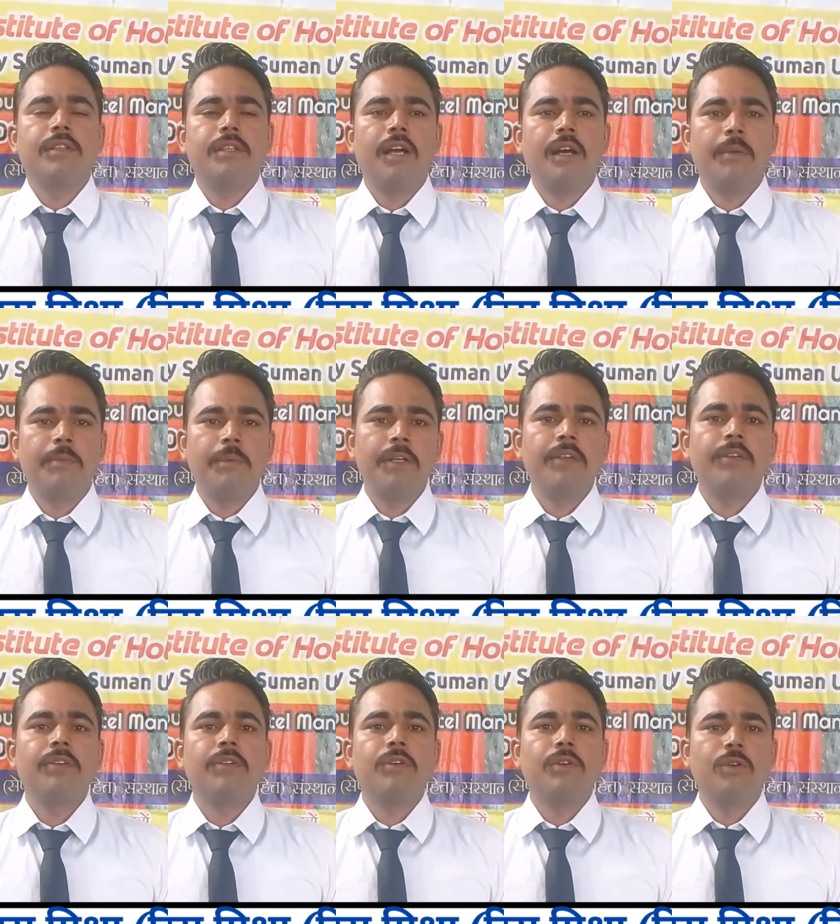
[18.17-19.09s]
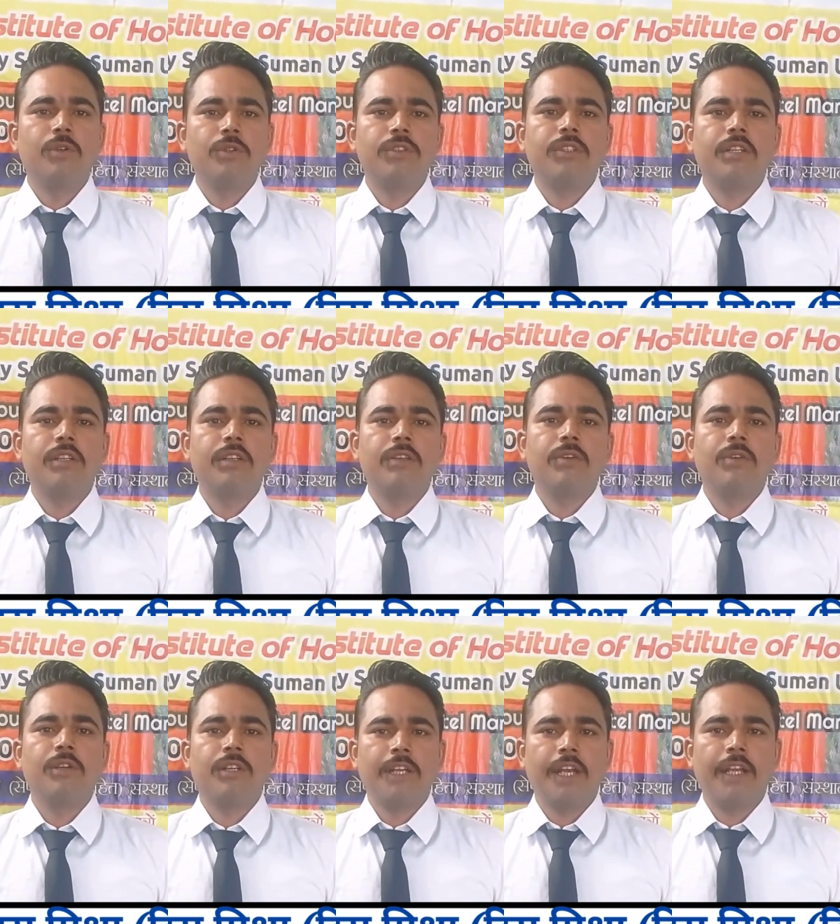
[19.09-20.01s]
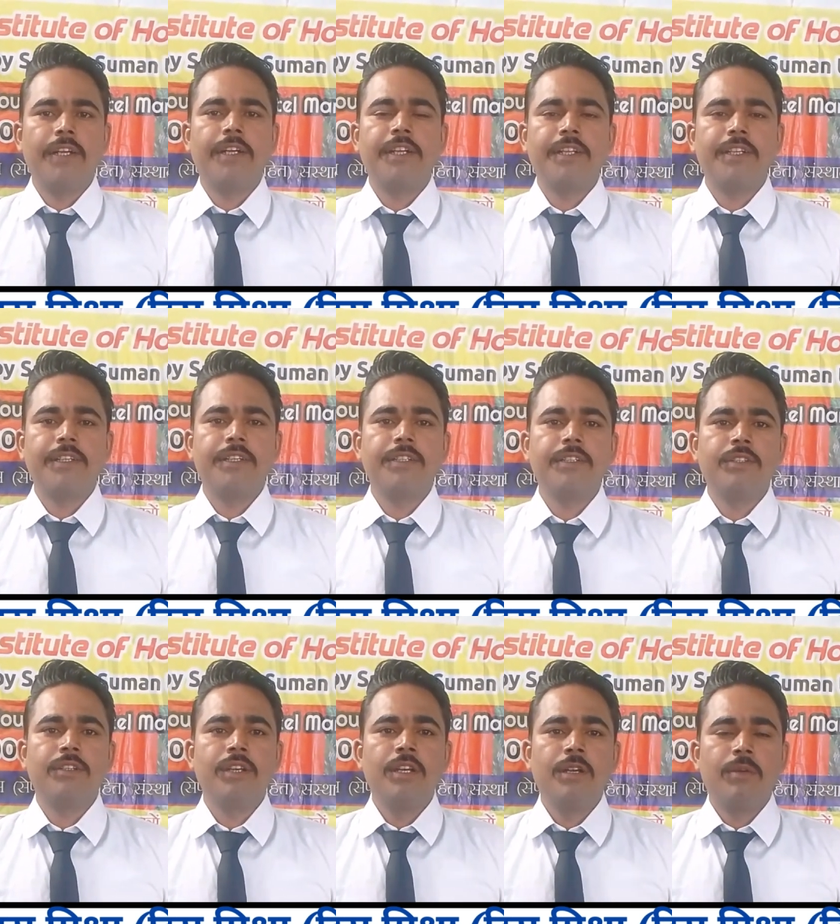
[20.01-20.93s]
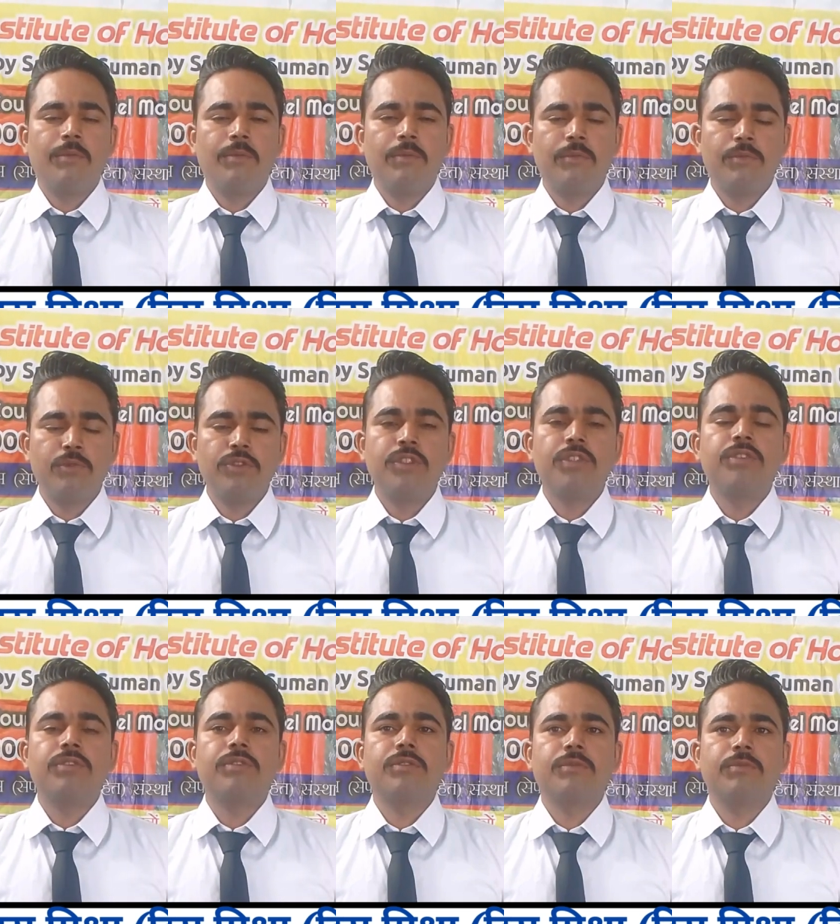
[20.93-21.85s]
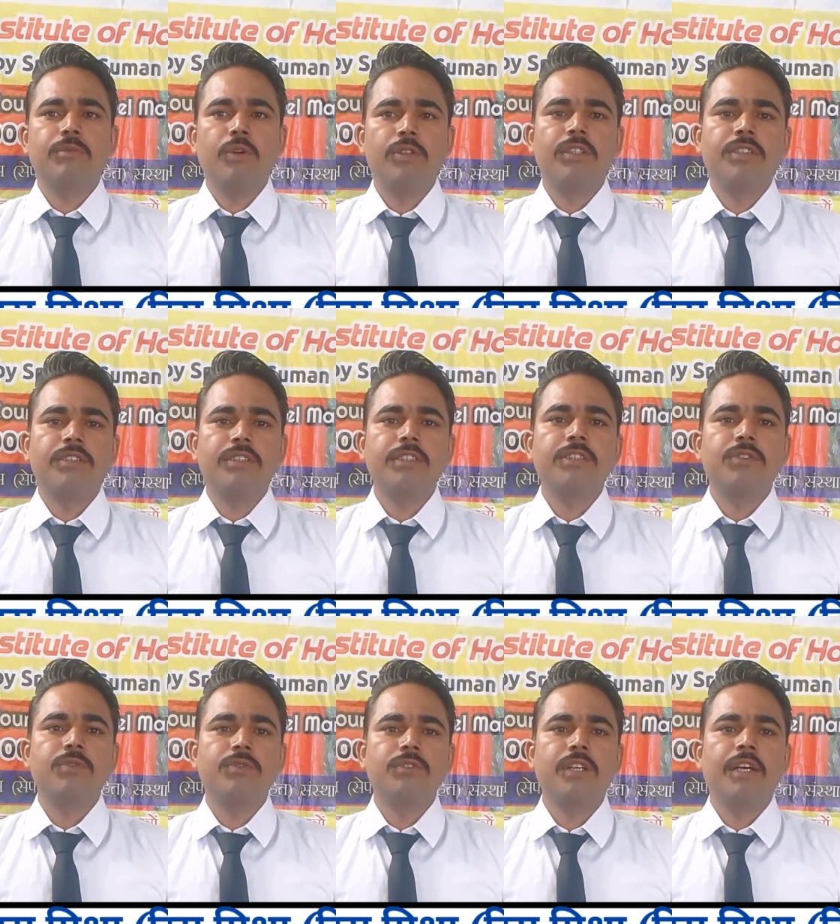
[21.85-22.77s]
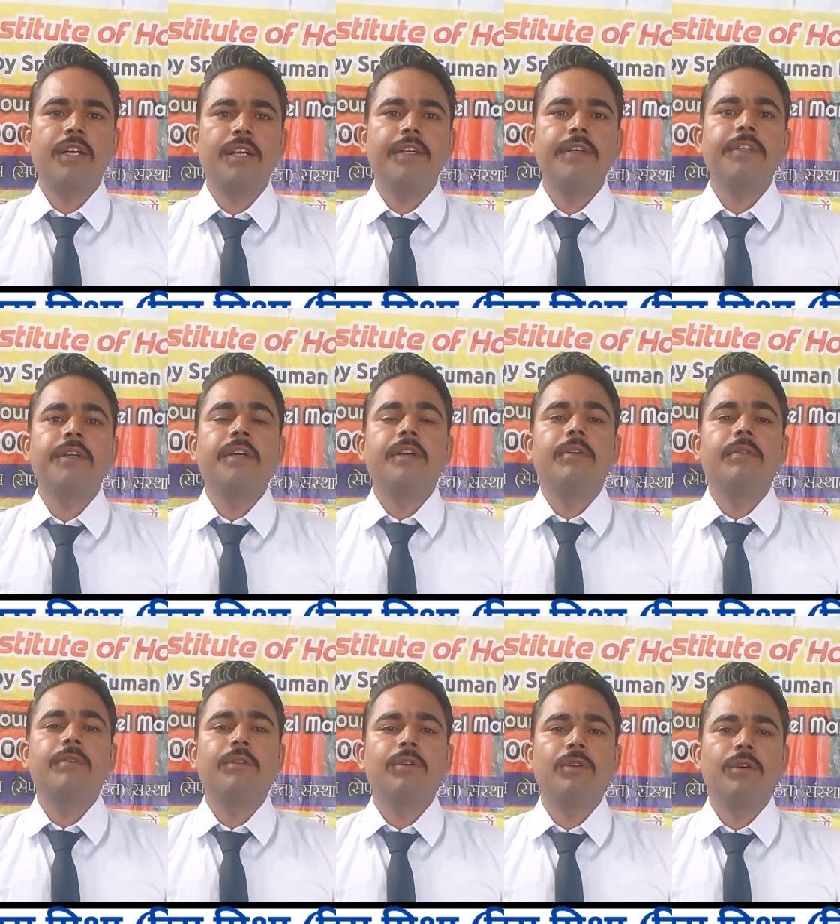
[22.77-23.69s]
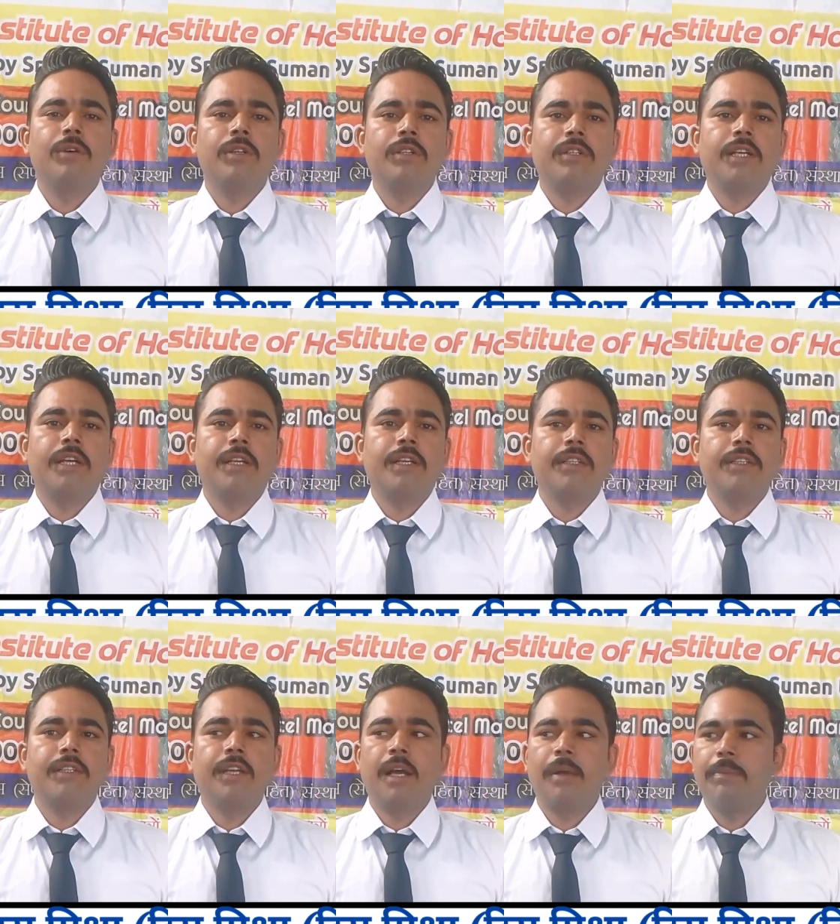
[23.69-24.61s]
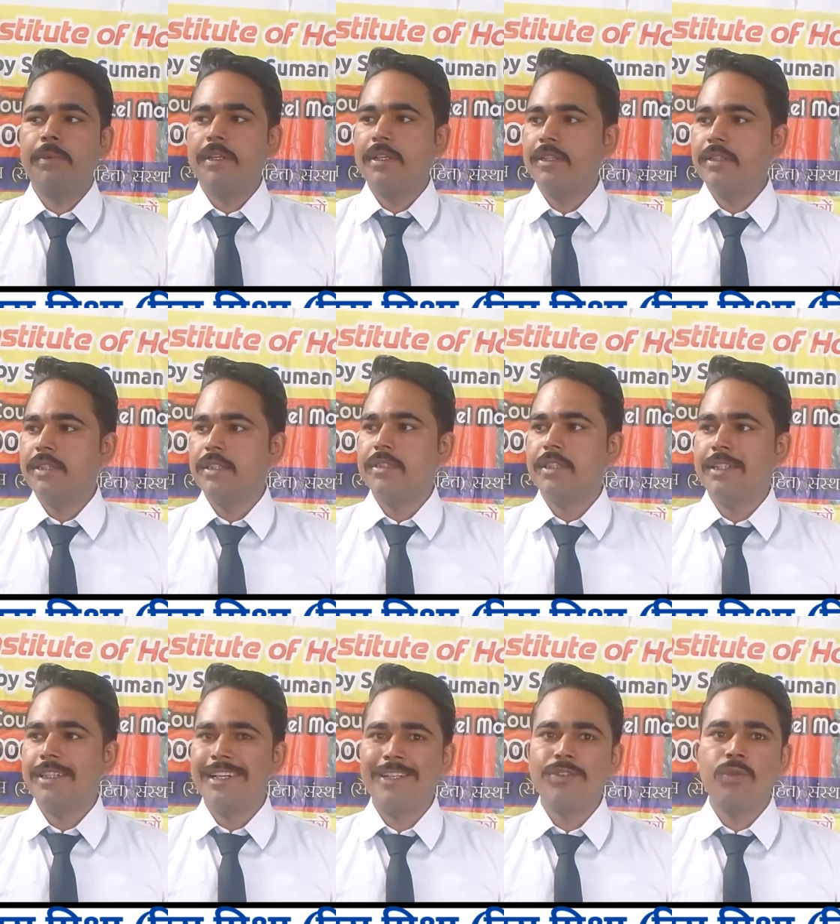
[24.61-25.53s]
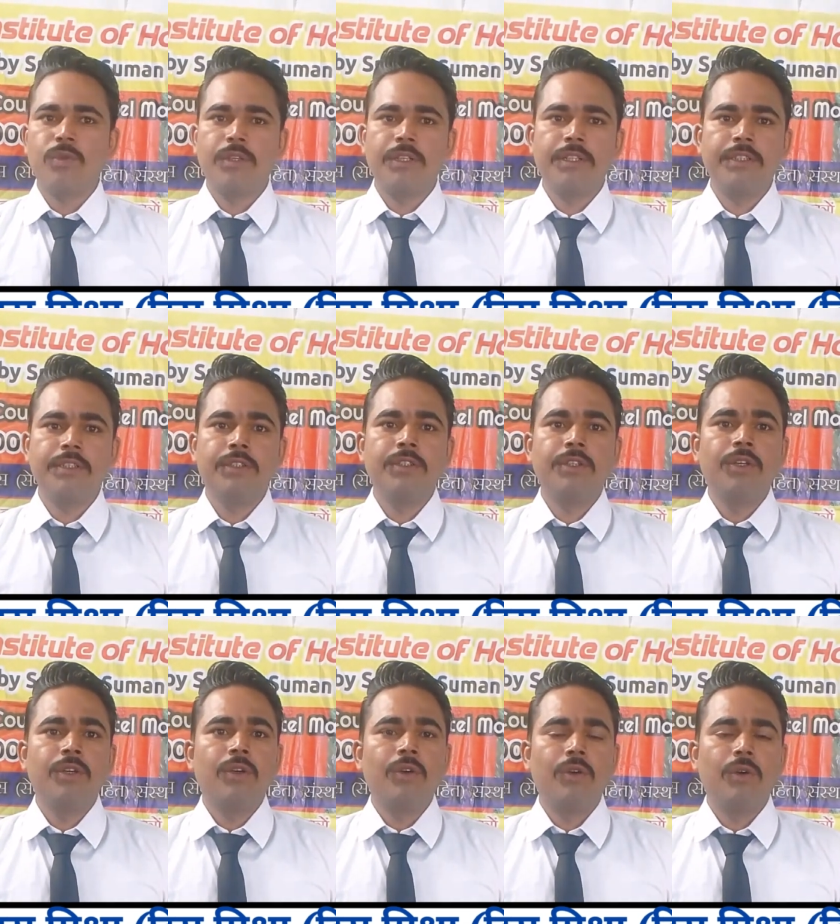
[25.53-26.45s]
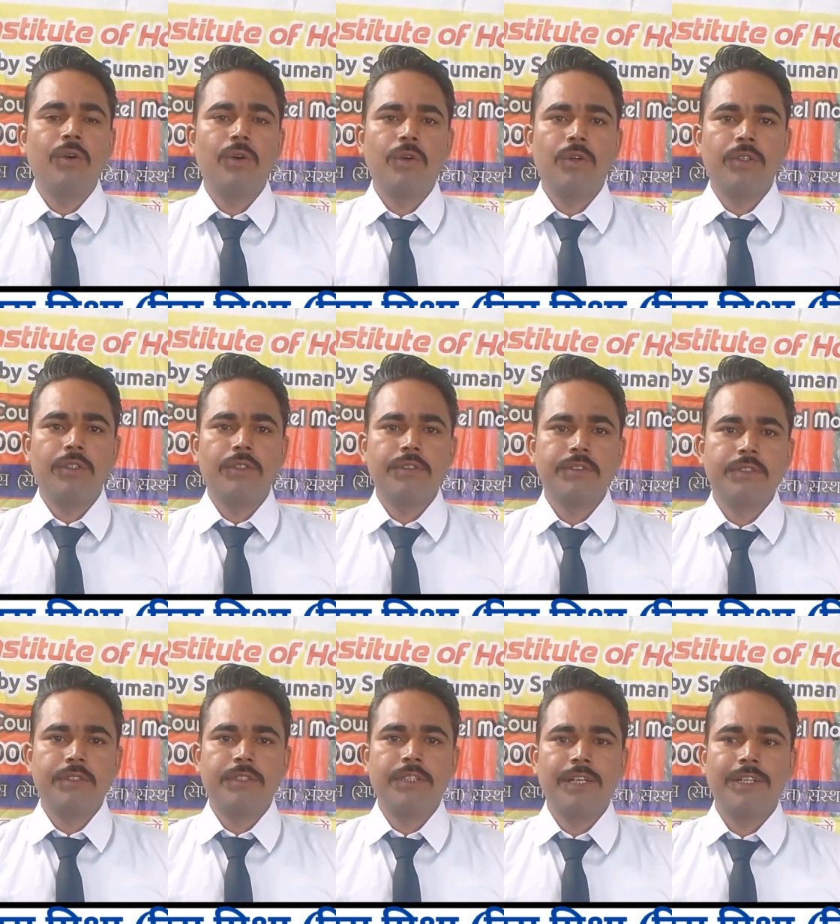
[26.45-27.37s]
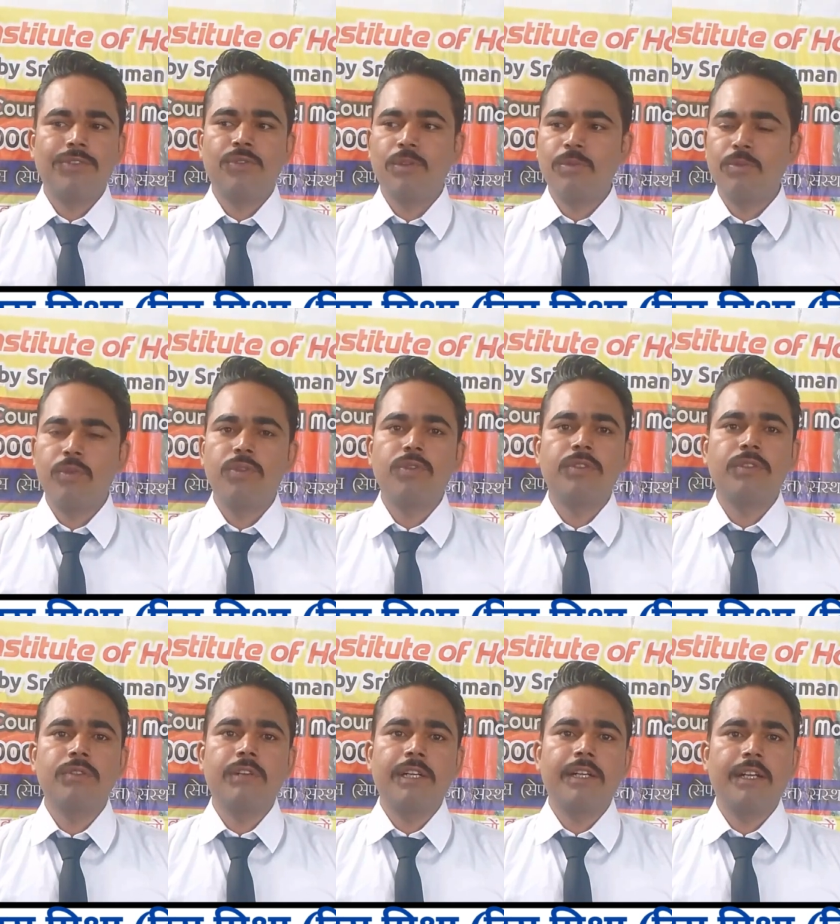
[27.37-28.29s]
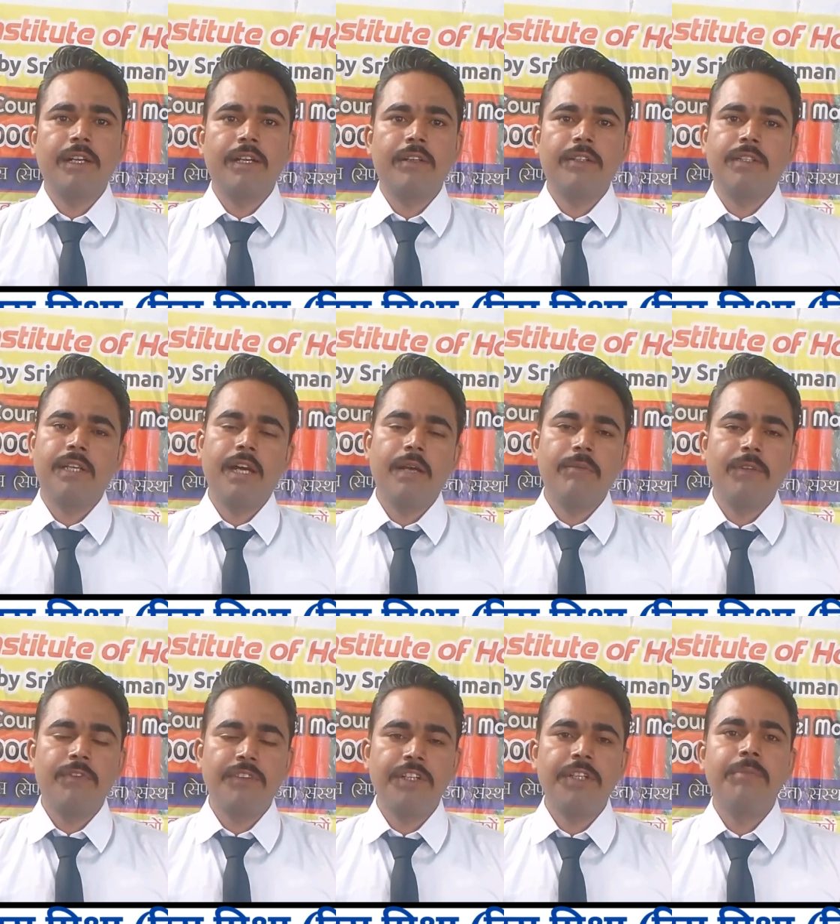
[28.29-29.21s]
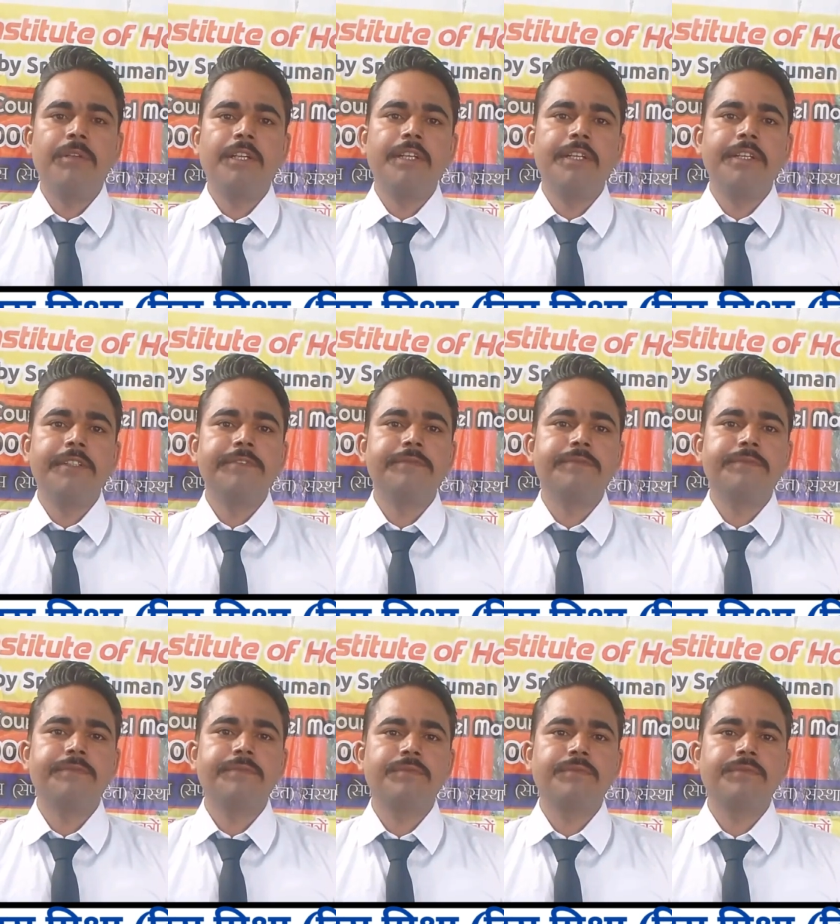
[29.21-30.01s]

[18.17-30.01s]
यहाँ पर हॉस्टल और कैंटीन की उचित बहुत अच्छी सुविधा है और क्या कहते हैं यहाँ पे जैसे ड्रेस हो गई और ड्रेस और बुक्स वगैरह यहाँ में फ्री मिली है